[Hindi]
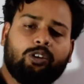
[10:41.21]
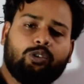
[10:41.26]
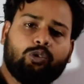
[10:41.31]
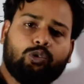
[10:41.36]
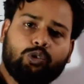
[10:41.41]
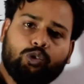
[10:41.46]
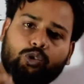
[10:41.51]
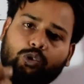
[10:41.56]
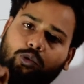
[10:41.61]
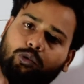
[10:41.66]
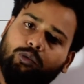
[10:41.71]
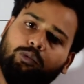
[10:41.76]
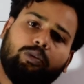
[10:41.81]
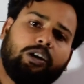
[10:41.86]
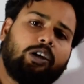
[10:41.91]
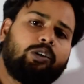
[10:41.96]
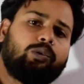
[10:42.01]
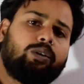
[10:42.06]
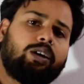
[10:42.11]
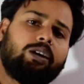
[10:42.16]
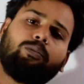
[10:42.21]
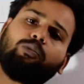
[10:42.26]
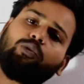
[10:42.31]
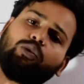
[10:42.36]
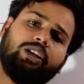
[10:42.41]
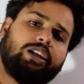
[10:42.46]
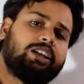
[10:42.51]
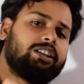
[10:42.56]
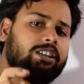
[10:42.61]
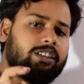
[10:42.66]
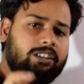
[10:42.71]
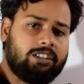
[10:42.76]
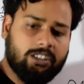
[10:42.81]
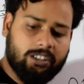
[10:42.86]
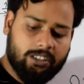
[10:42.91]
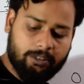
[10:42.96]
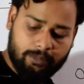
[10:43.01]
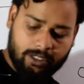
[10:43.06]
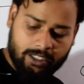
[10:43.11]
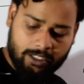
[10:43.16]
तो जो वैल्यू है वो लिख देते हैं
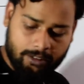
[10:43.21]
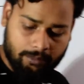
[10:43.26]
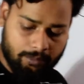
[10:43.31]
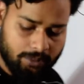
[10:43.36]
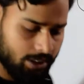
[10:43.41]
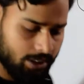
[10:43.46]
रिमाइंडर में